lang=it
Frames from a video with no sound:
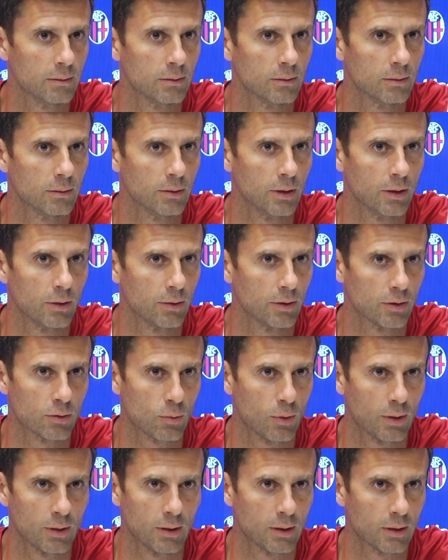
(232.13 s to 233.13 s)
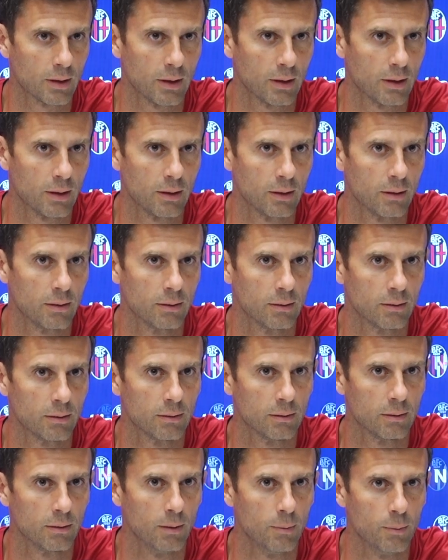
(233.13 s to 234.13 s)
non è una squadra che
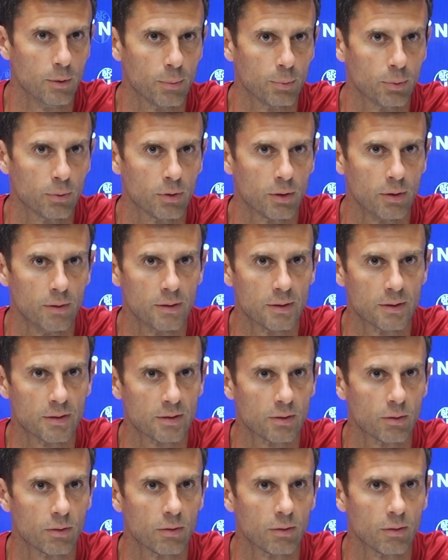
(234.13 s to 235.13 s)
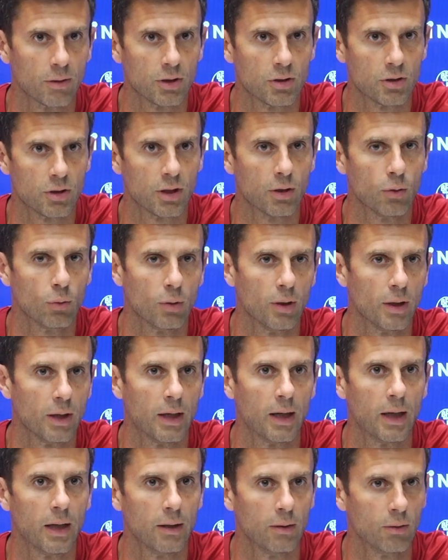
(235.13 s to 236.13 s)
nel mio punto di vista si,
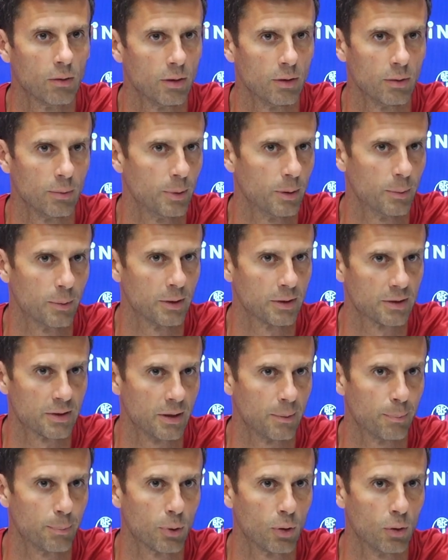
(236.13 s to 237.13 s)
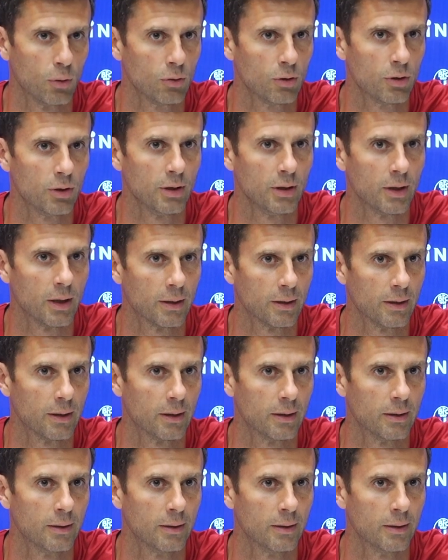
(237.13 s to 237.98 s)
chiuderà e noi dobbiamo essere pronti ad